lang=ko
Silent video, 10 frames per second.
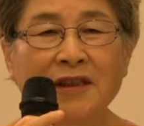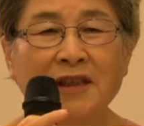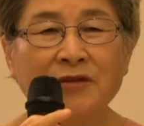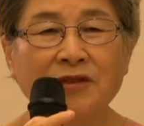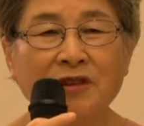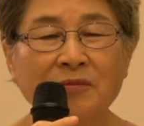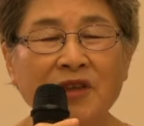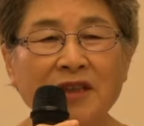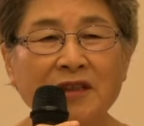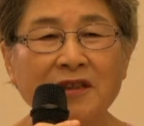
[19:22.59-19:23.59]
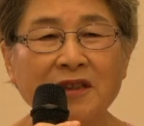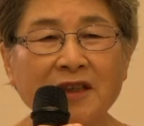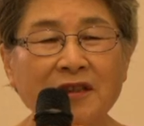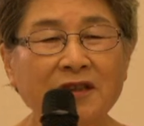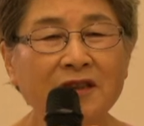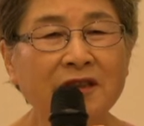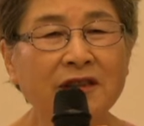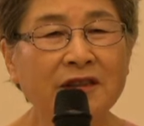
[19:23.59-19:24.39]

예수님 얘기니까 성경